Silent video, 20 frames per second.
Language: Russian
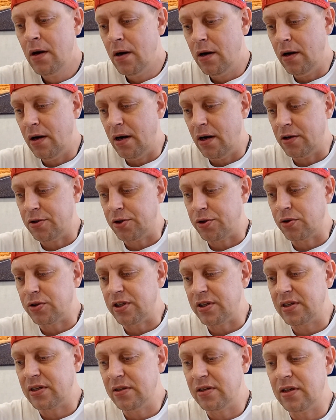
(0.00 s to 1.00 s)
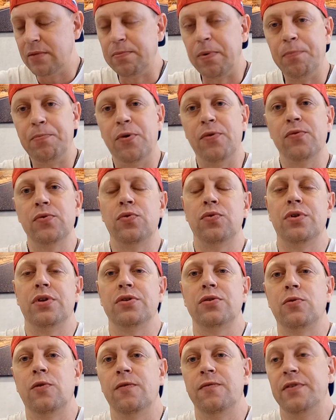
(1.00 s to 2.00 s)
а, что-то сказать по поводу
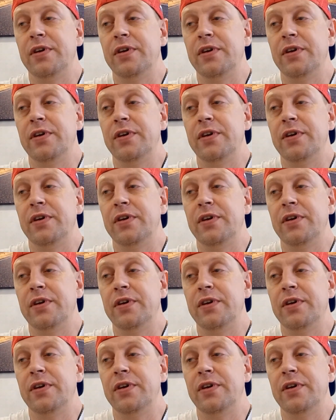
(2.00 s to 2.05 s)
носков.